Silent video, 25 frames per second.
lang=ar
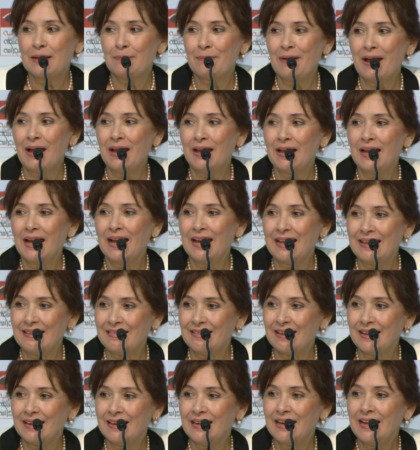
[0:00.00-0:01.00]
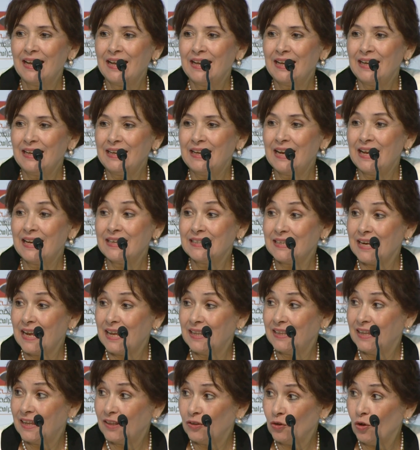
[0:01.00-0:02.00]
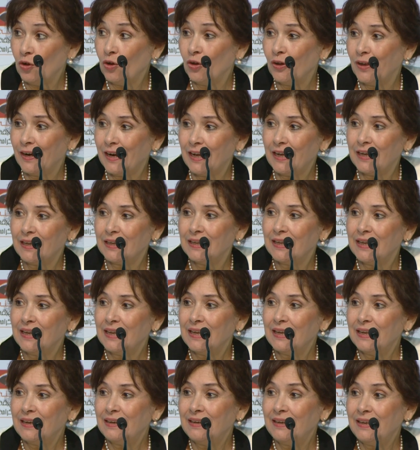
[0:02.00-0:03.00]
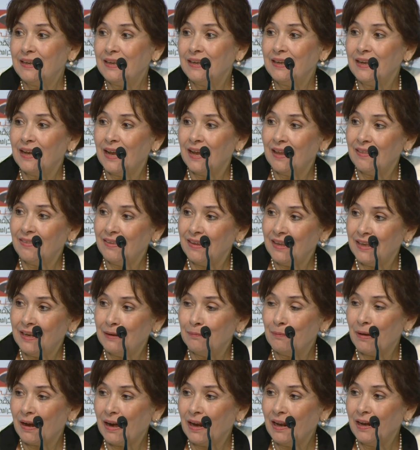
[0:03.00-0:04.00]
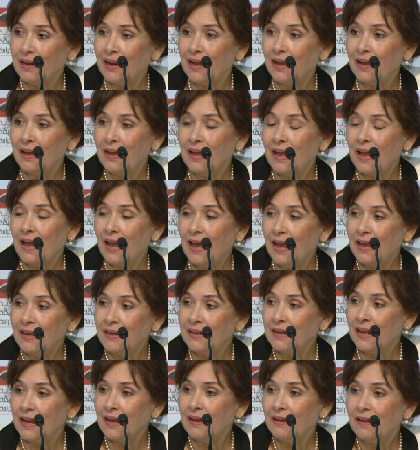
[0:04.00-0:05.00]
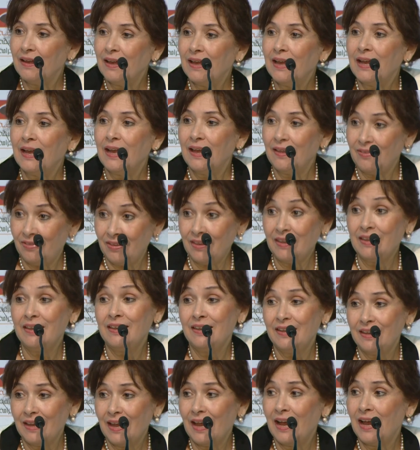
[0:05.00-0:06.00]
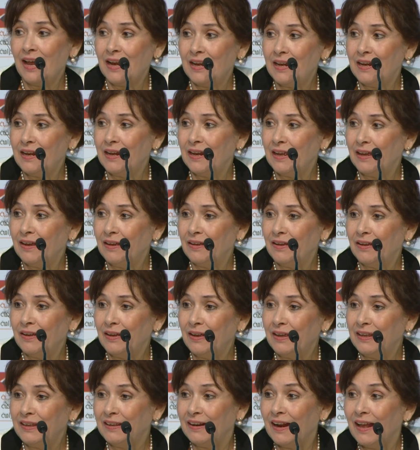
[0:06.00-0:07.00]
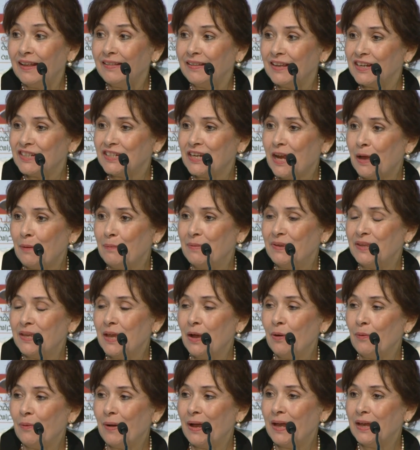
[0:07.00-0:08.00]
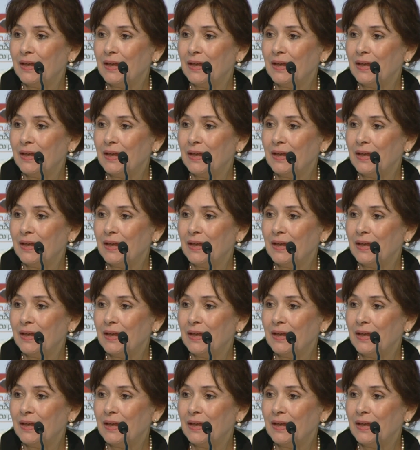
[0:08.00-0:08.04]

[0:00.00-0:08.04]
نستمع أيضا إلى شهادات أخرى لهذه المرحلة أين هذه الإرادة الشعبية